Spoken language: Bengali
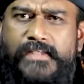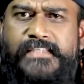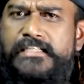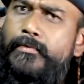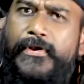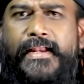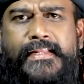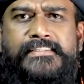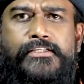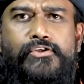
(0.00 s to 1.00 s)
ওয়েস্ট ইন্ডিজের বিপক্ষে
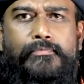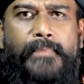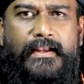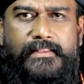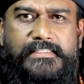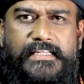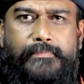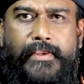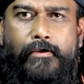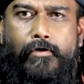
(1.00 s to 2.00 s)
টেস্ট সিরিজ বাংলাদেশ
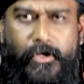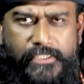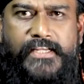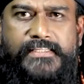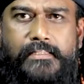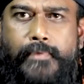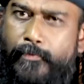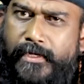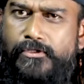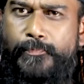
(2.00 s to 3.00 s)
জিতবে অনায়াসেই জিতবে
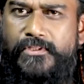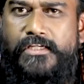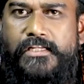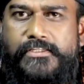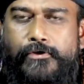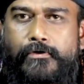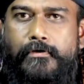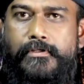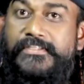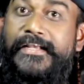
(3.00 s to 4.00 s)
এমনটাই তো প্রত্যাশা ছিল
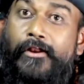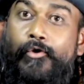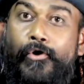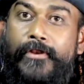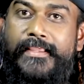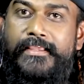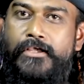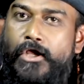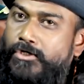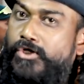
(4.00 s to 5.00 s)
কিন্তু সেখানে হলোটা কি
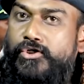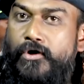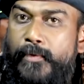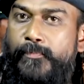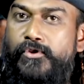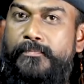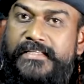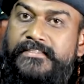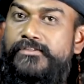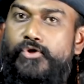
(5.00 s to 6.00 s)
চট্টগ্রামের প্রথম
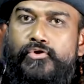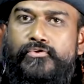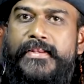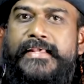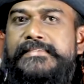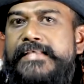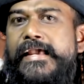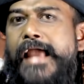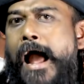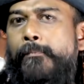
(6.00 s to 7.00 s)
টেস্টের চতুর্থ ইনিংসে
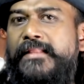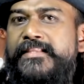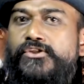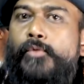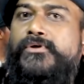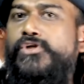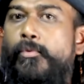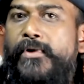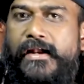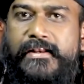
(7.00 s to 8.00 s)
আমরা তিনশো
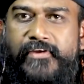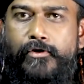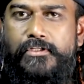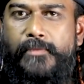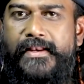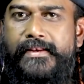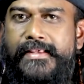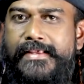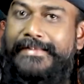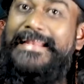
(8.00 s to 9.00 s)
পঁচানব্বই রান ডিফেন্ড করতে পারিনি
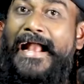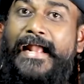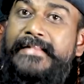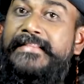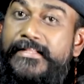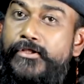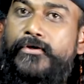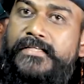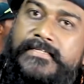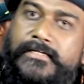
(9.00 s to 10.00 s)
ঢাকায় দ্বিতীয়
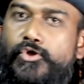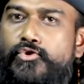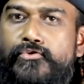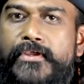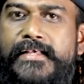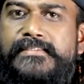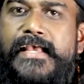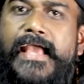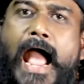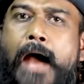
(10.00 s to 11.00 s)
টেস্টের চতুর্থ
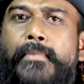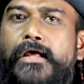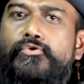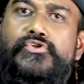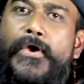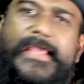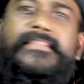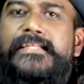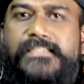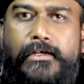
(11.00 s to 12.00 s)
ইনিংসে আমরা দুইশো
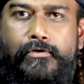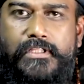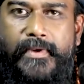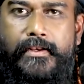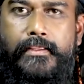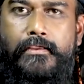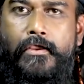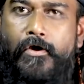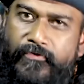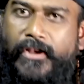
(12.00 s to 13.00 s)
একত্রিশ রান করতে পারিনি
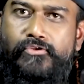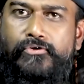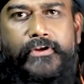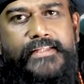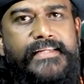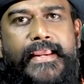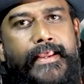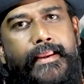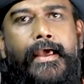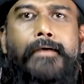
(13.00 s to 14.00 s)
ফলে দুটো টেস্টই
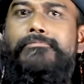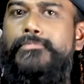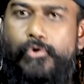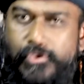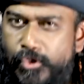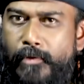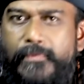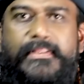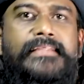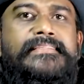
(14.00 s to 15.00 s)
হেরে গেলাম দুই শূন্য
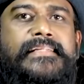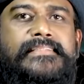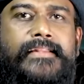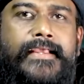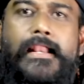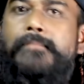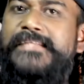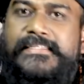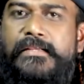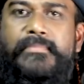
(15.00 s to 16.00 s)
ব্যবধানে সিরিজ হেরে গেলাম
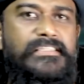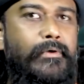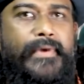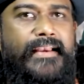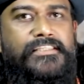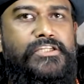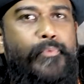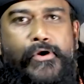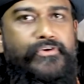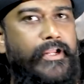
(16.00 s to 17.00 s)
টেস্ট চ্যাম্পিয়নশিপে বাংলাদেশের
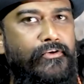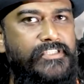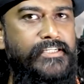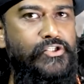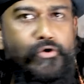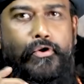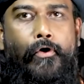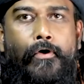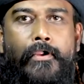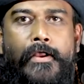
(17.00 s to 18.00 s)
পয়েন্ট হয়ে গেল সেই শূন্য
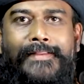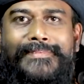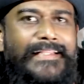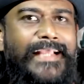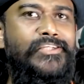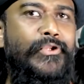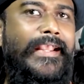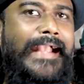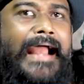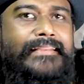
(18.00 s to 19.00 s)
তাতে আসলে
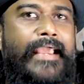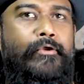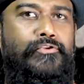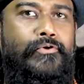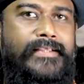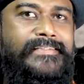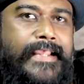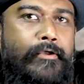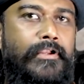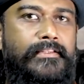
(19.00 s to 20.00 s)
কার দায় কতটা
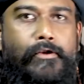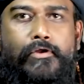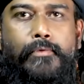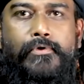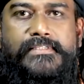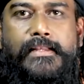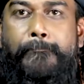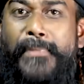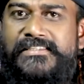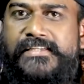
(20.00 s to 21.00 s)
স্টেক হোল্ডারদের কথা বলছিলাম
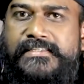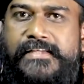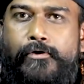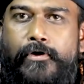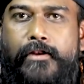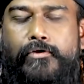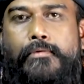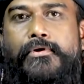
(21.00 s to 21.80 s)
পাঁচটা স্টেক হোল্ডারের কথা